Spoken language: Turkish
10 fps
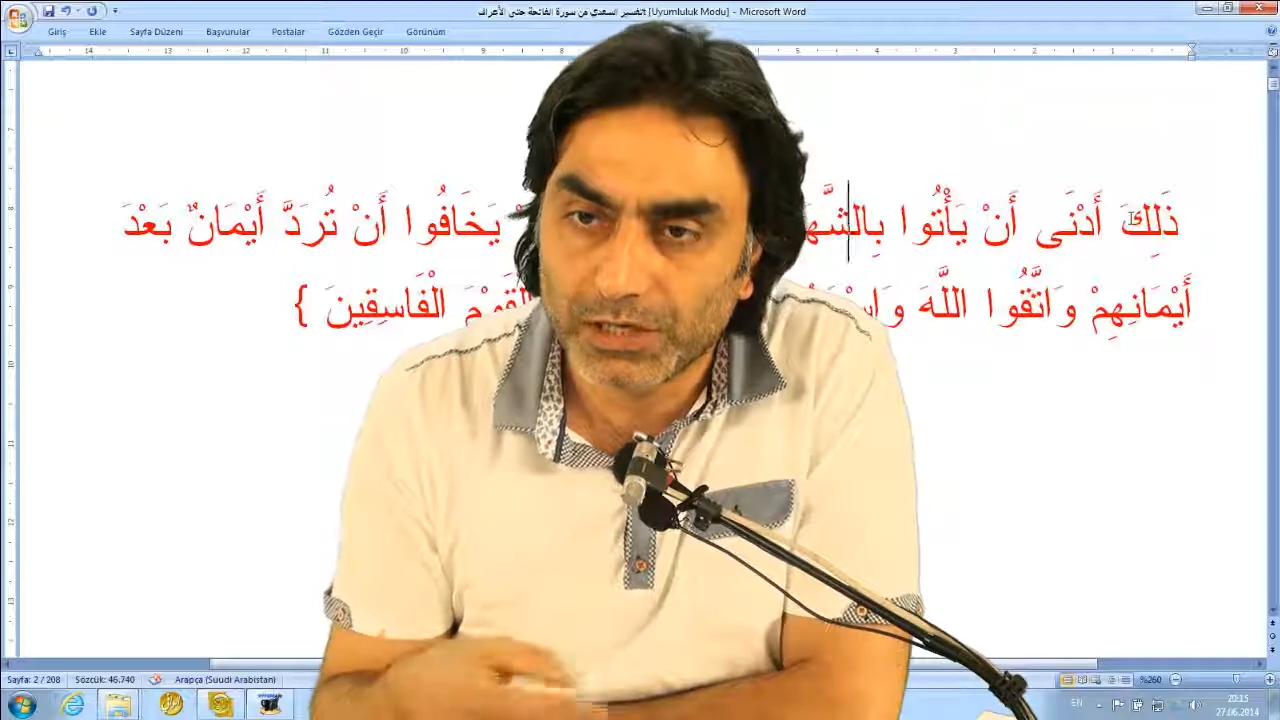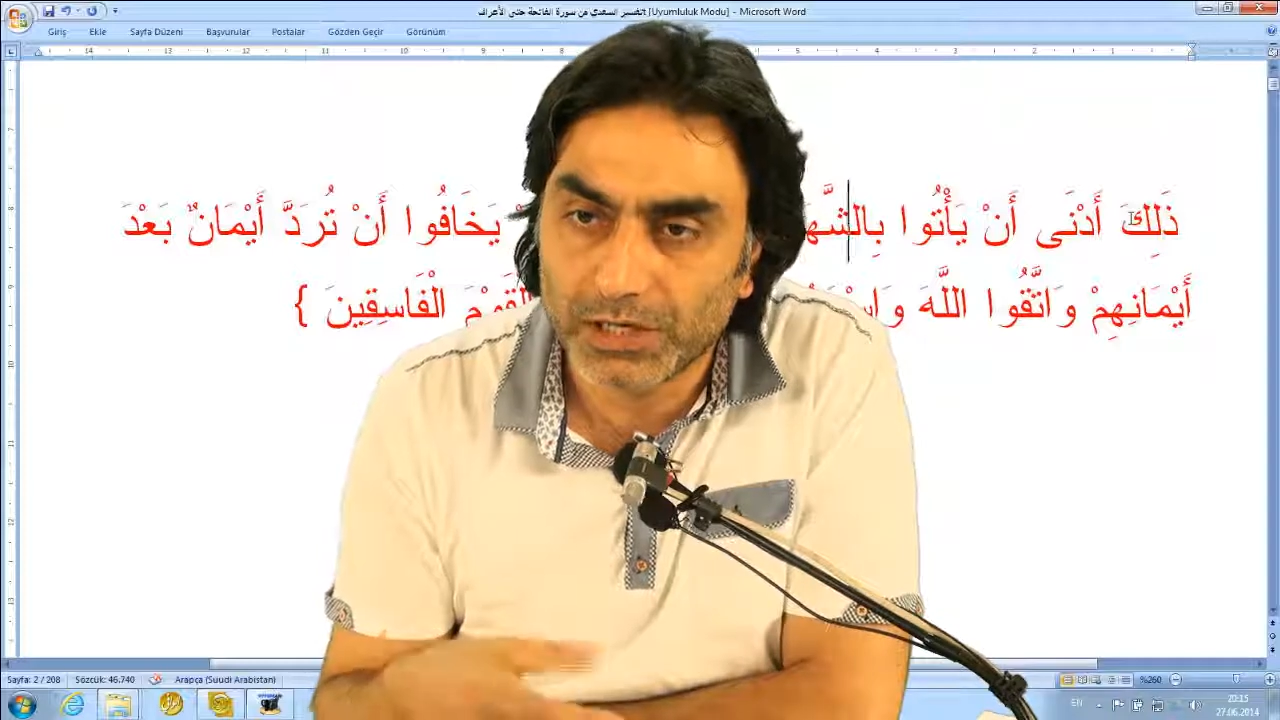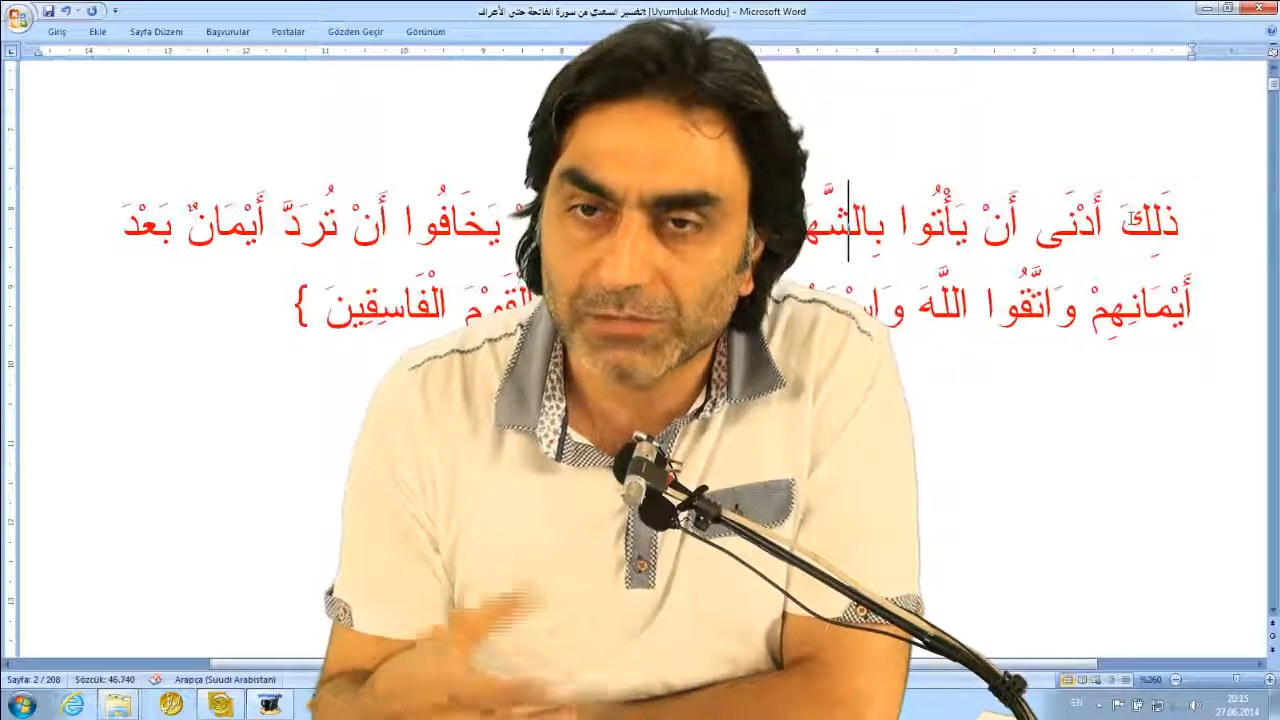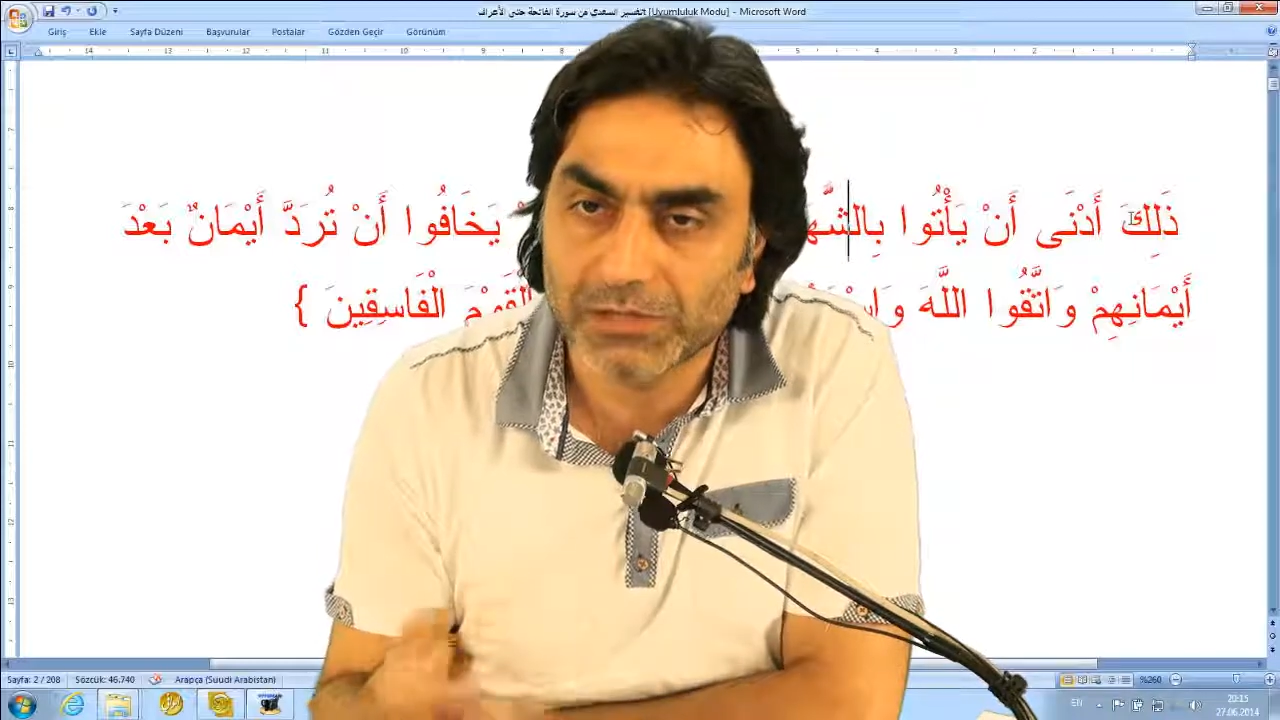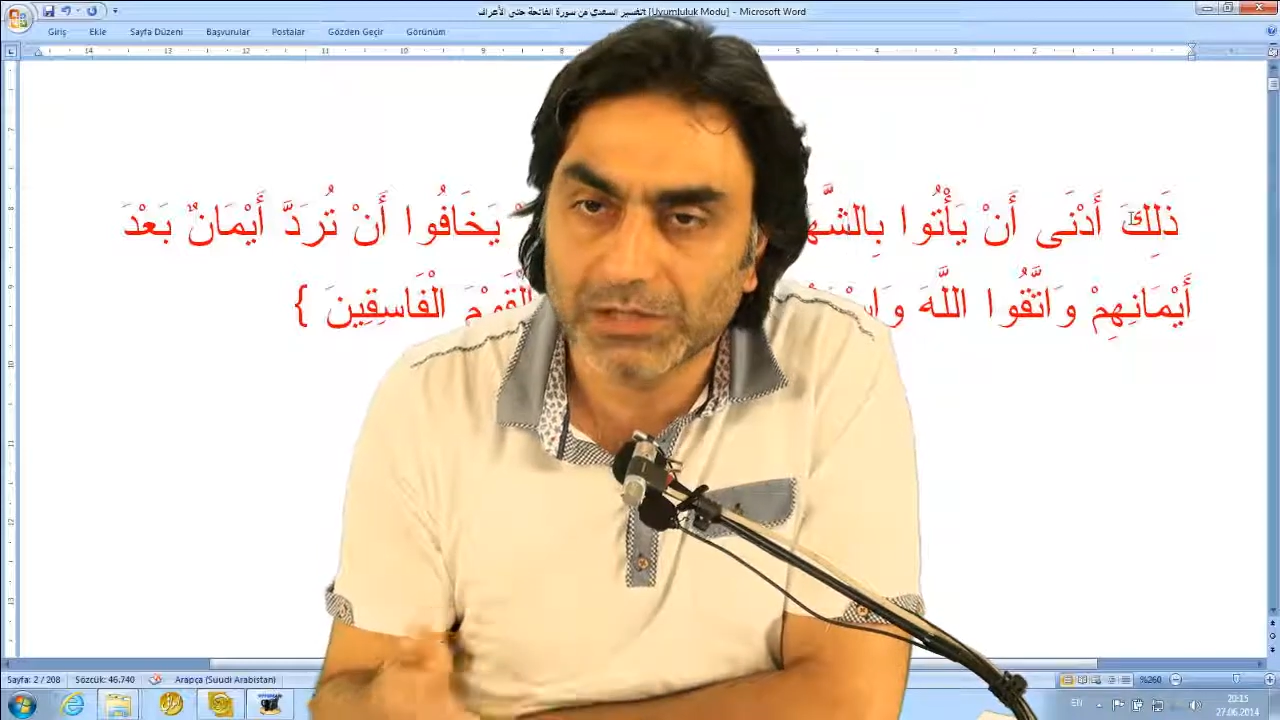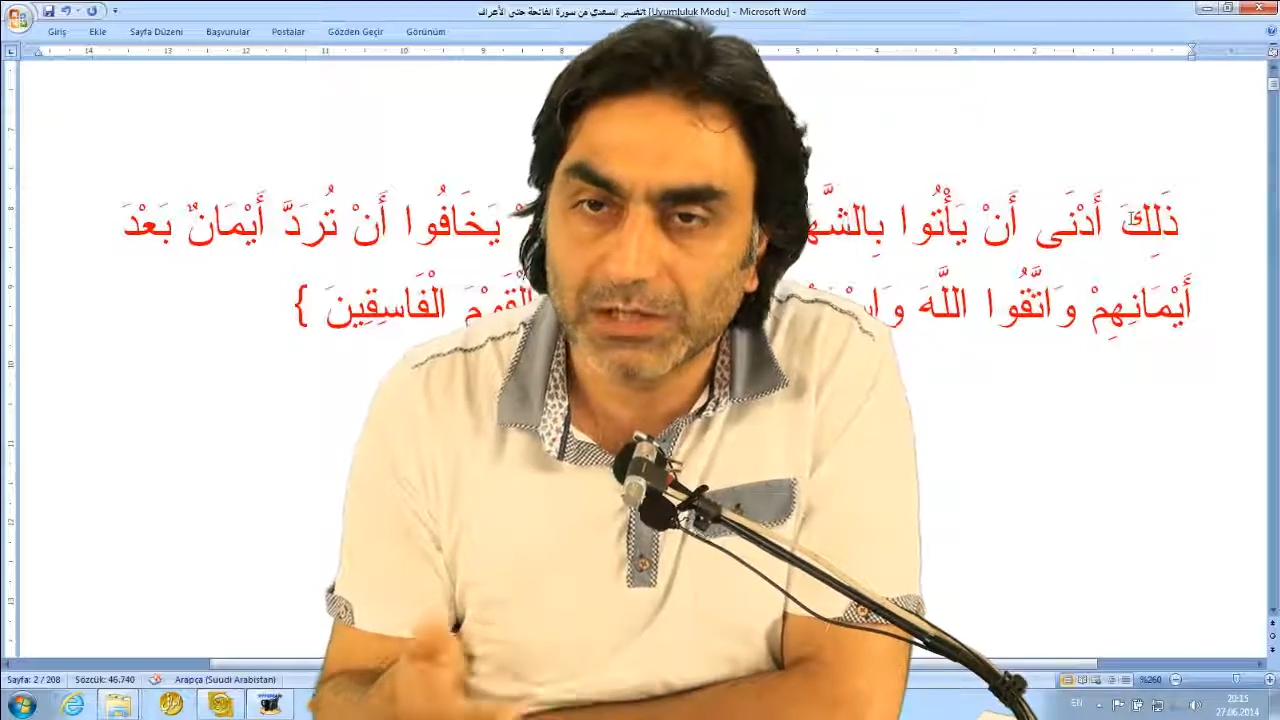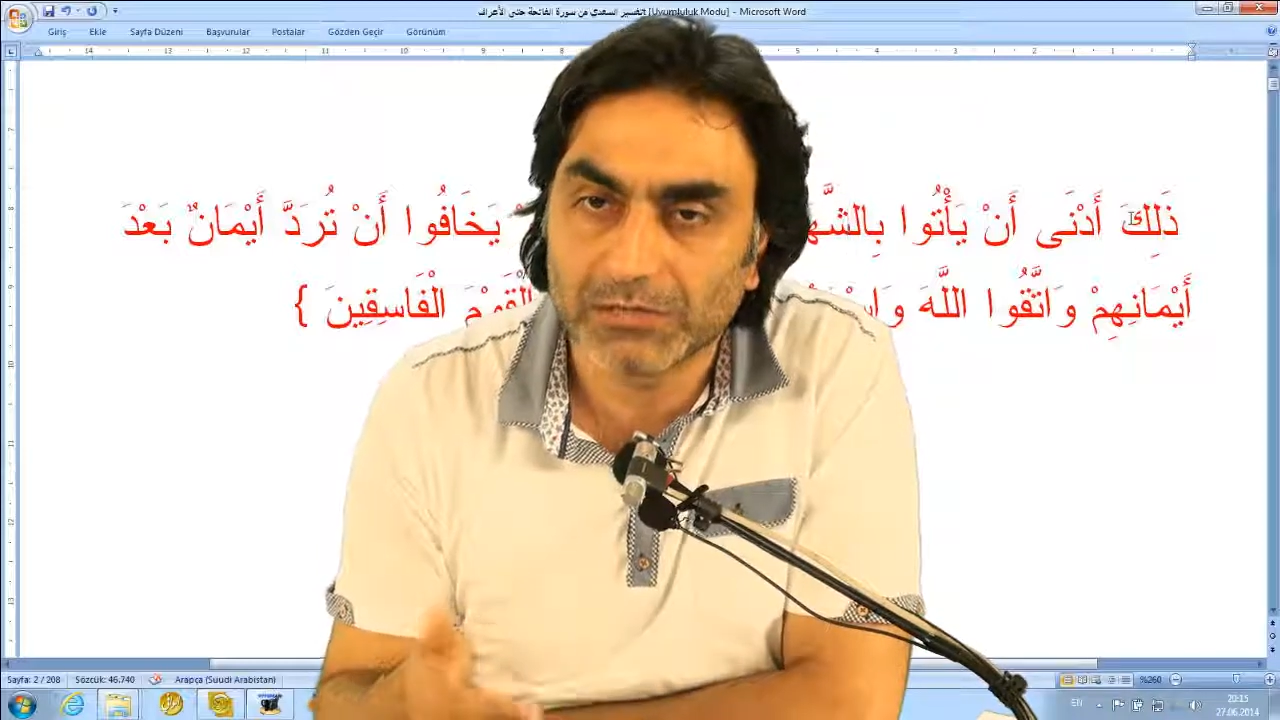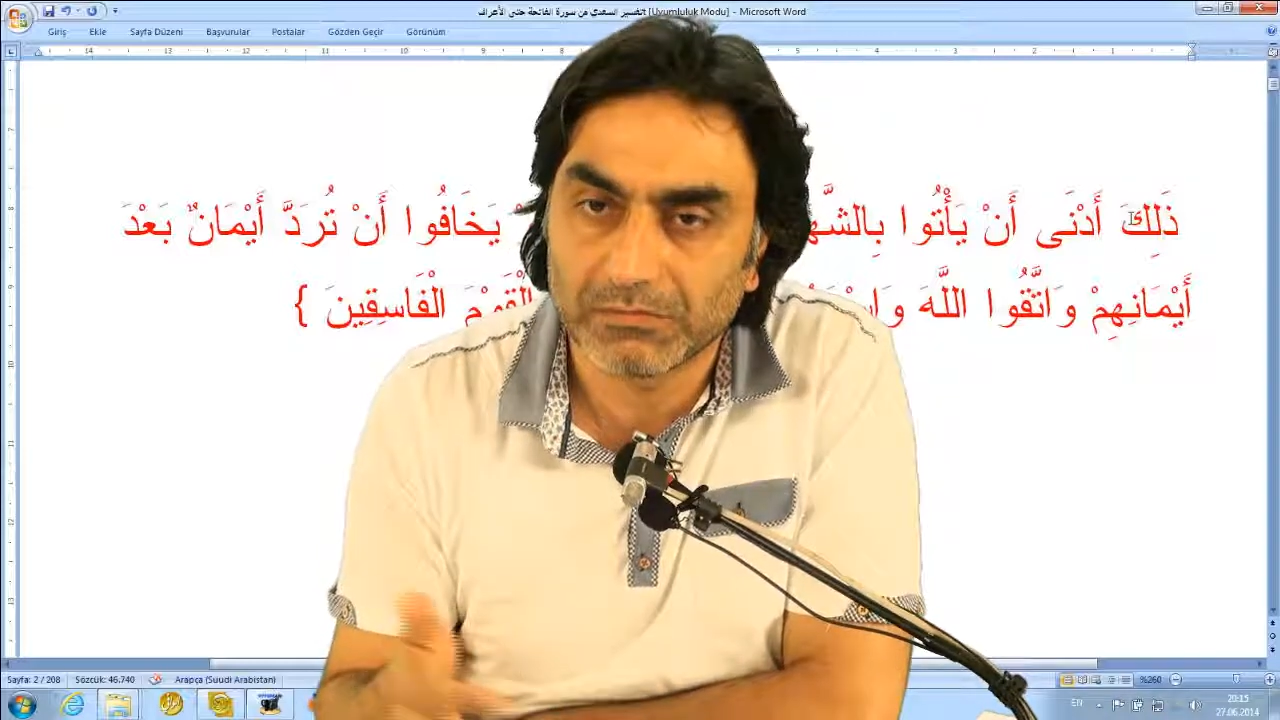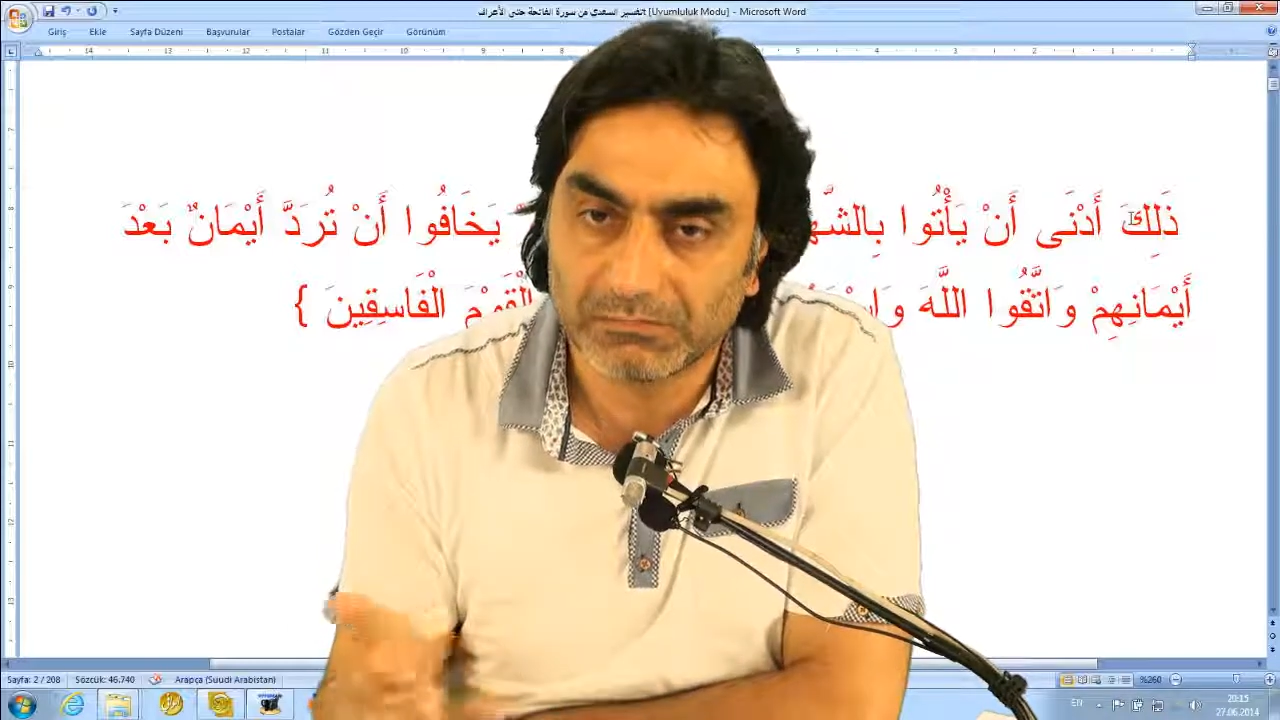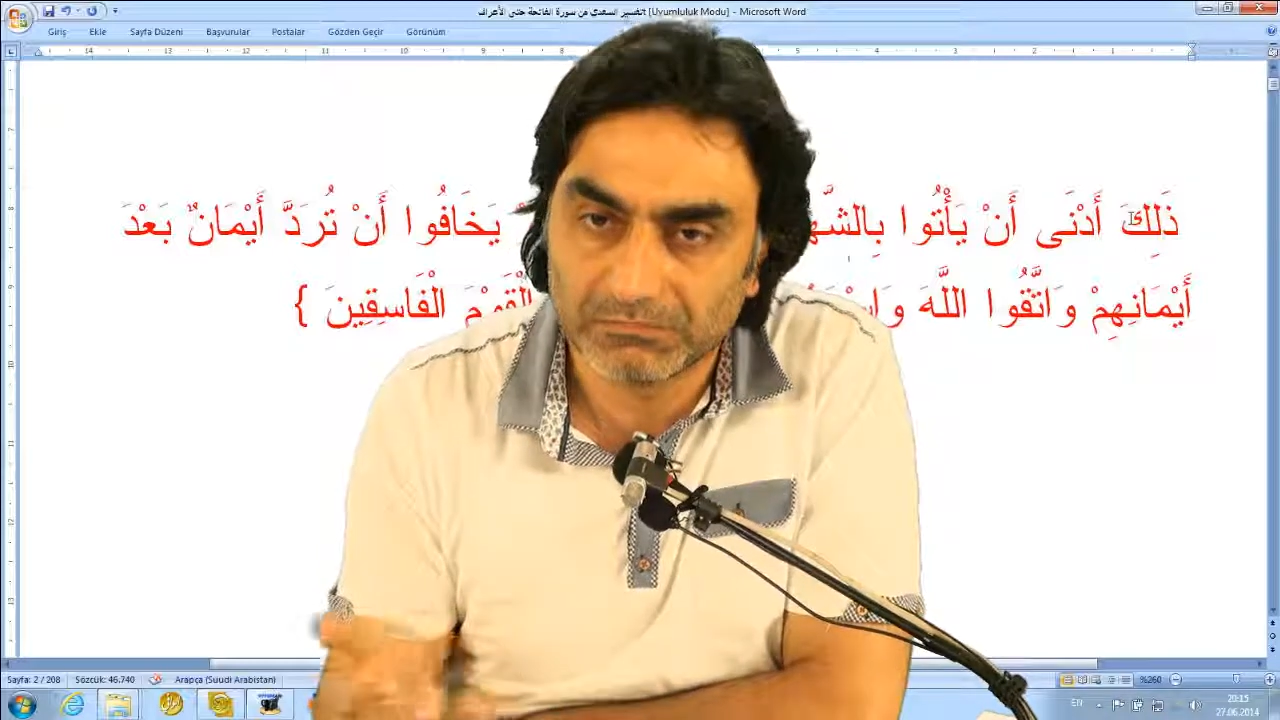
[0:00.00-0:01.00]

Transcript: Arapçada